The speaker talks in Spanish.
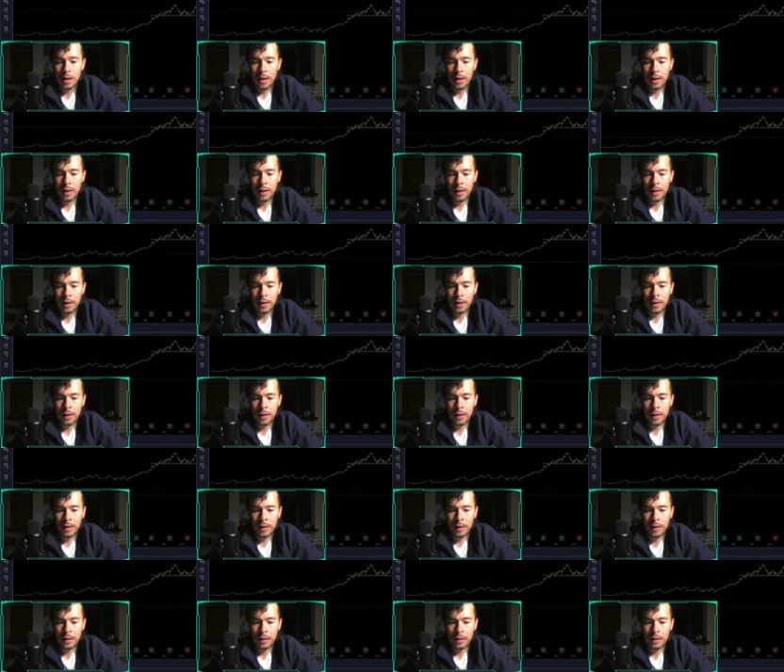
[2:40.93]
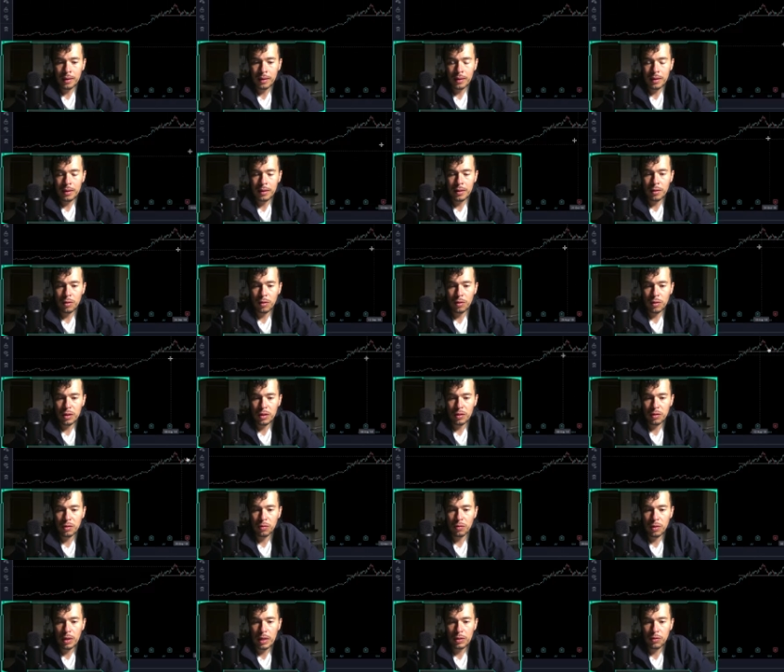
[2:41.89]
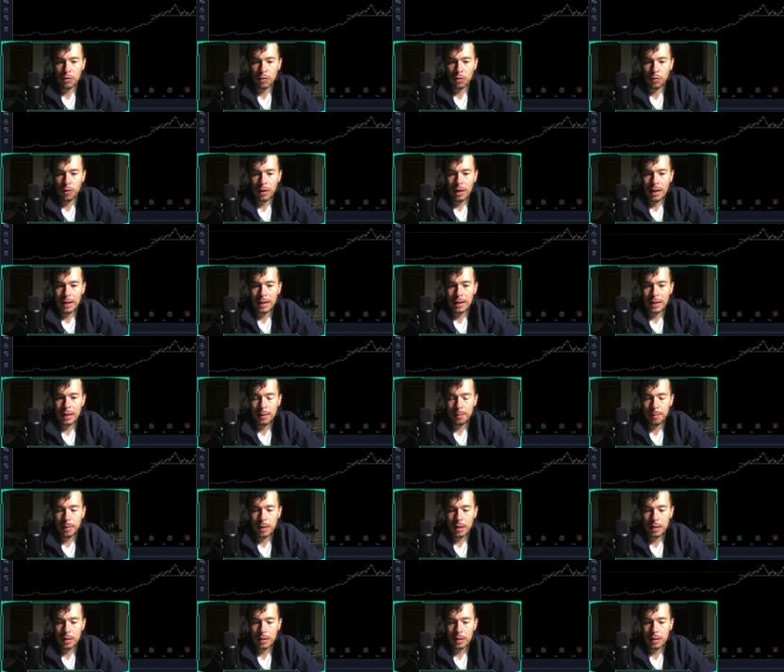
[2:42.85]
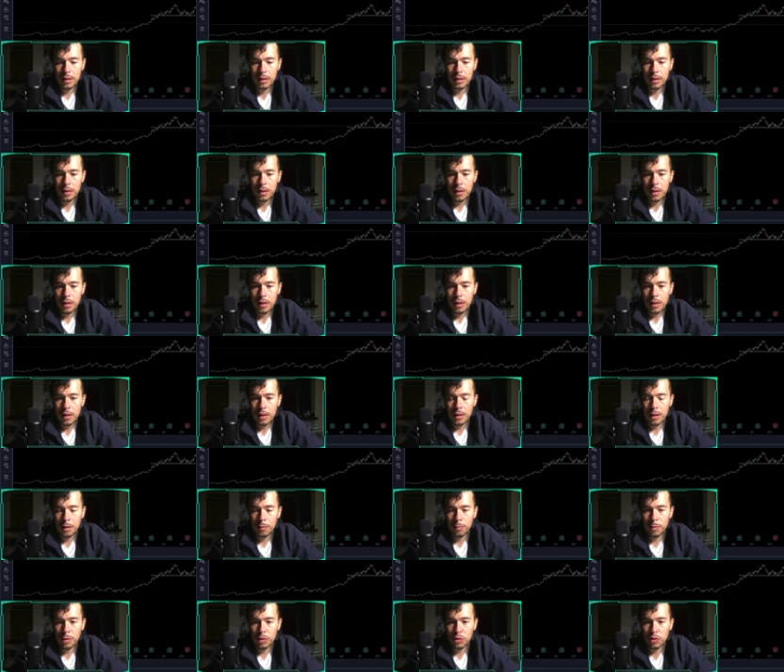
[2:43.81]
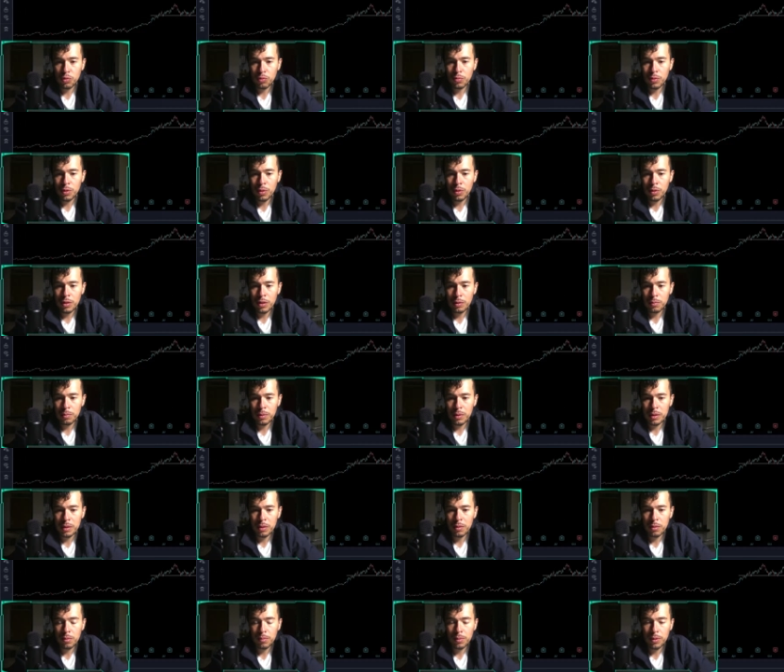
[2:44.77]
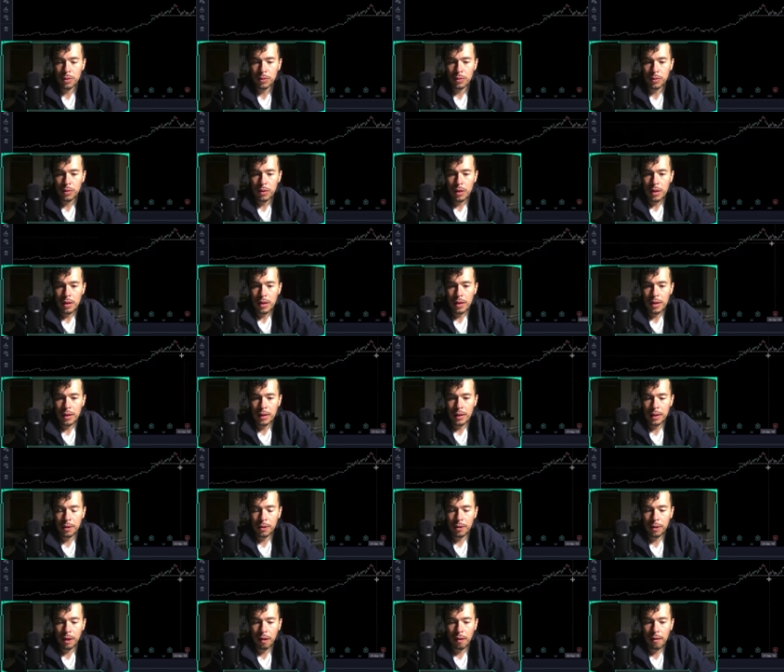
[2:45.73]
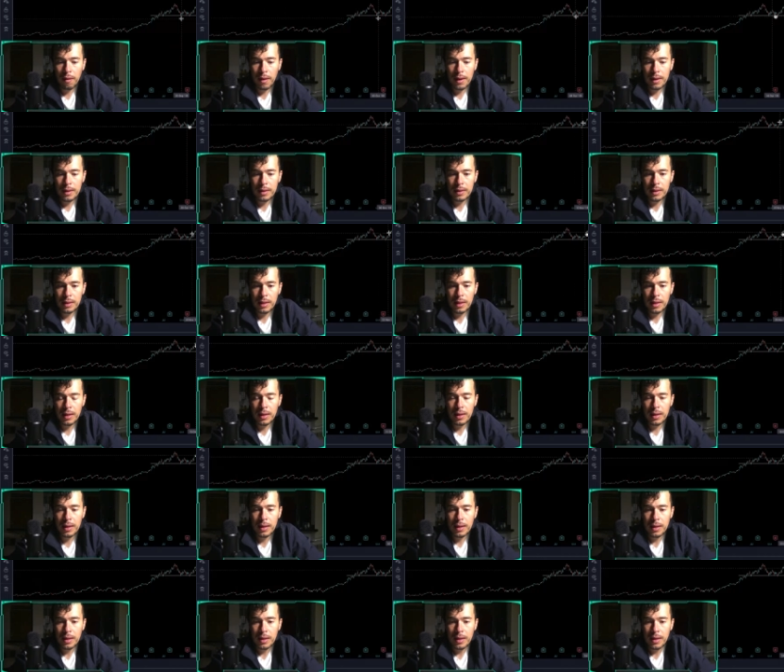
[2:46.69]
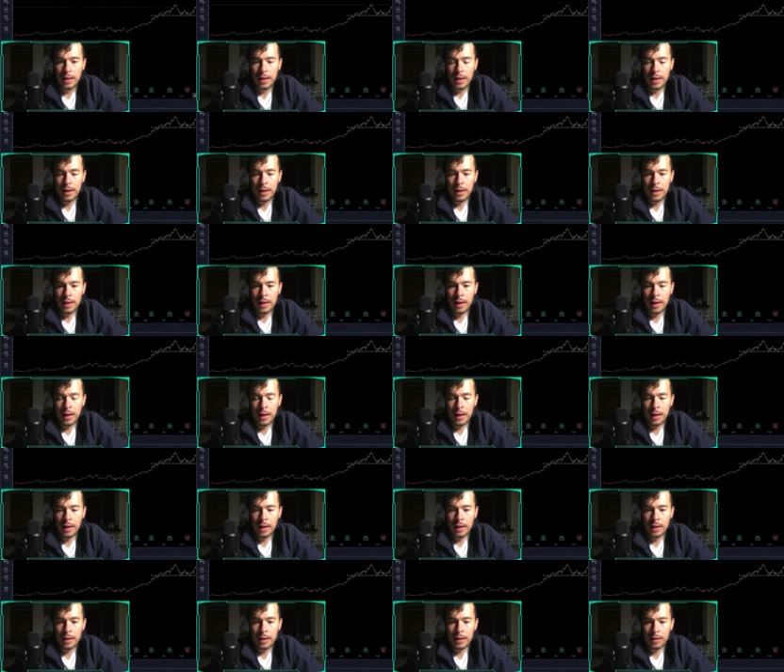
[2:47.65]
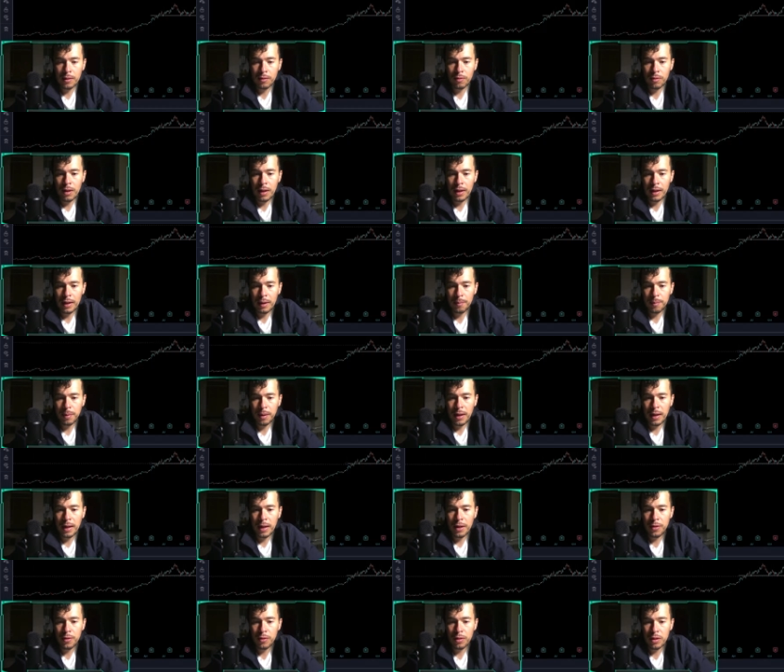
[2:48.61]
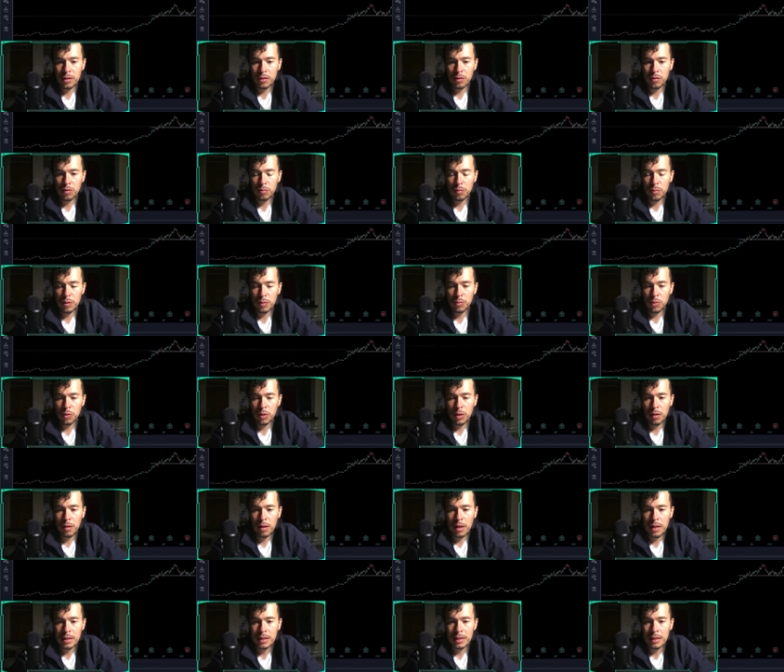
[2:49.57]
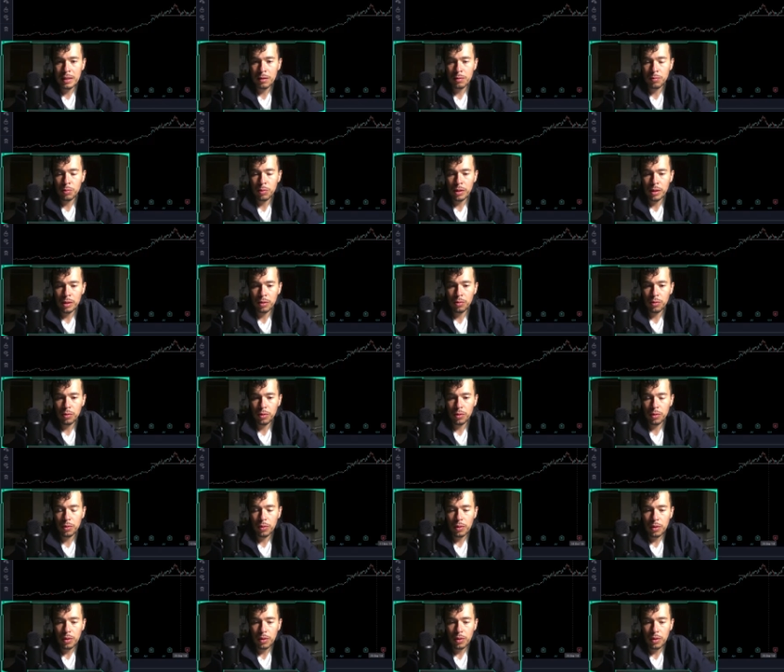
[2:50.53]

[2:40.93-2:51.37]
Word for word: eh, no, esto, esto fue la gripa, después subió y después se volvió. Y quiero que veas que con la gripa cayó a estos mismos niveles y después rebotó